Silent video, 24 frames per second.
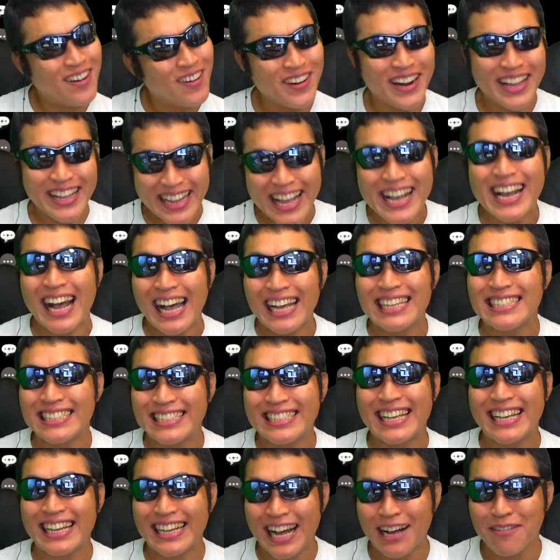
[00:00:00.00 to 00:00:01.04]
これで完
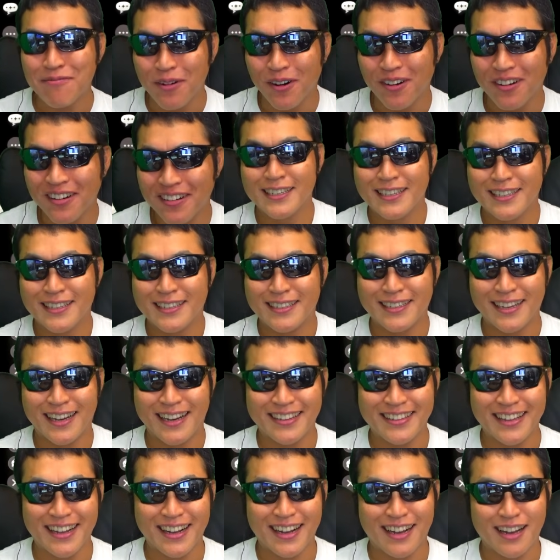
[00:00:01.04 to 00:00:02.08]
成かも。い
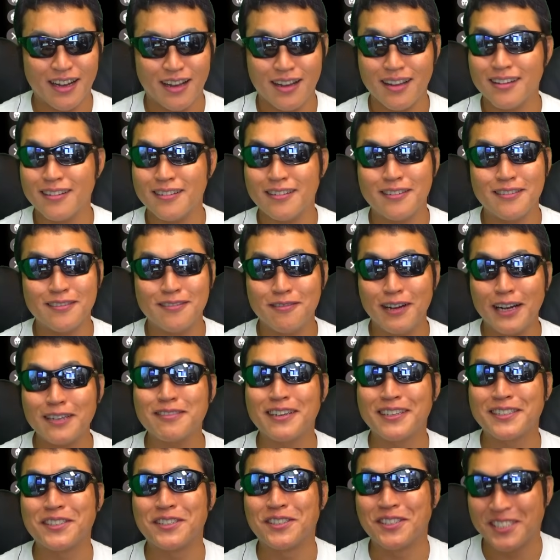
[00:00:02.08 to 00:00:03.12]
やーなんか、
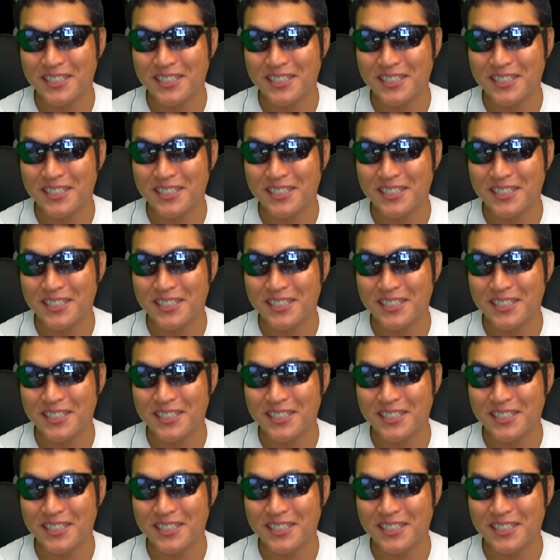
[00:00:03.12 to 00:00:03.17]
ワクワクするっ